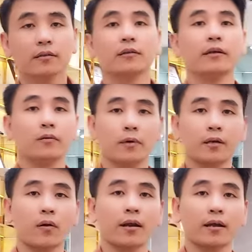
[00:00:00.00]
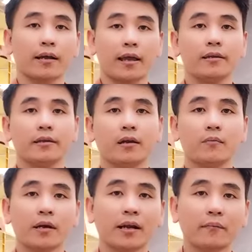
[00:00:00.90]
thương hiệu mình hoặc là cái gì đó
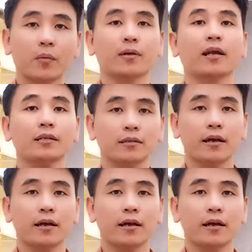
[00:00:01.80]
mang đậm phong cách